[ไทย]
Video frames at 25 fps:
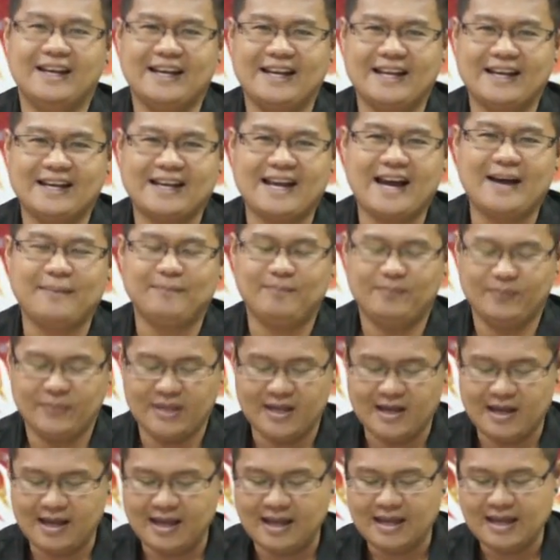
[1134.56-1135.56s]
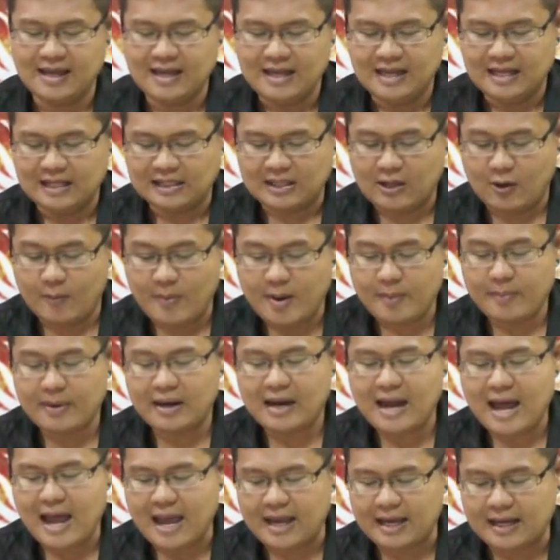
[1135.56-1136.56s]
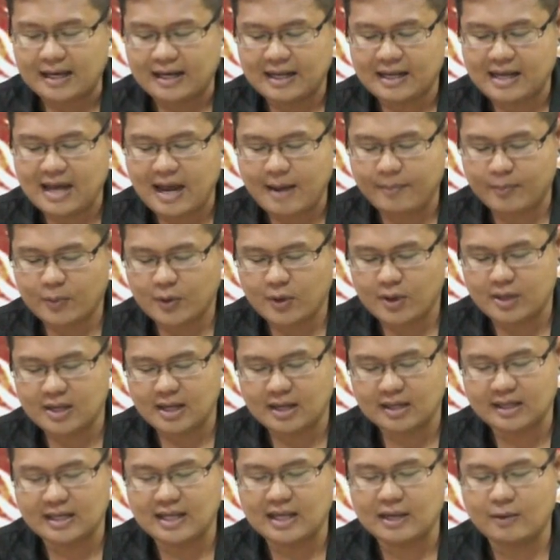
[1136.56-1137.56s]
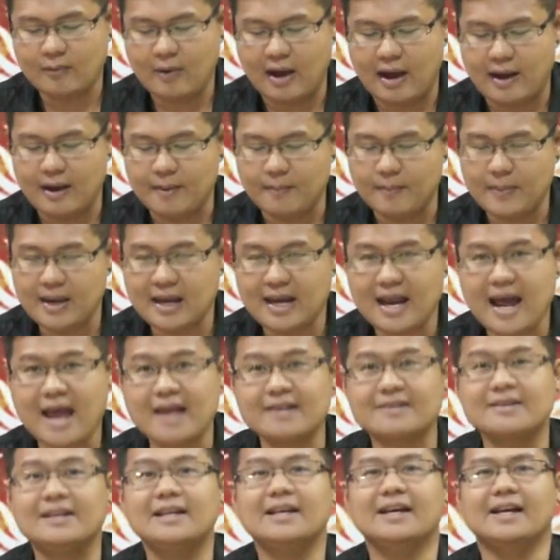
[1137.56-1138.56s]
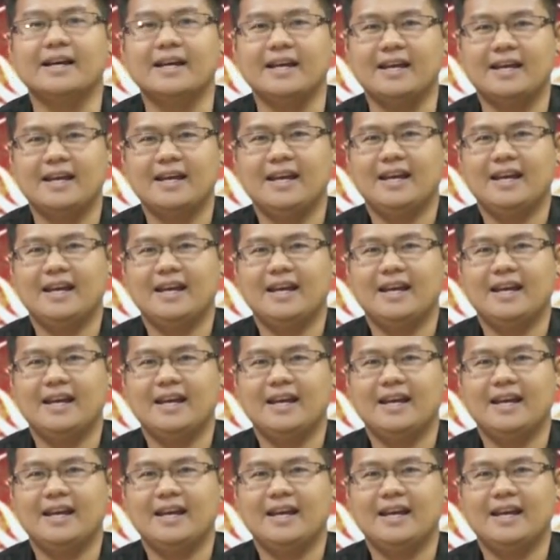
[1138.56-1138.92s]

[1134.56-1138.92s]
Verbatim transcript: นะครับนะก็ไม่เป็นไรนะครับก็ยังดีกว่าไม่ได้ซะเลย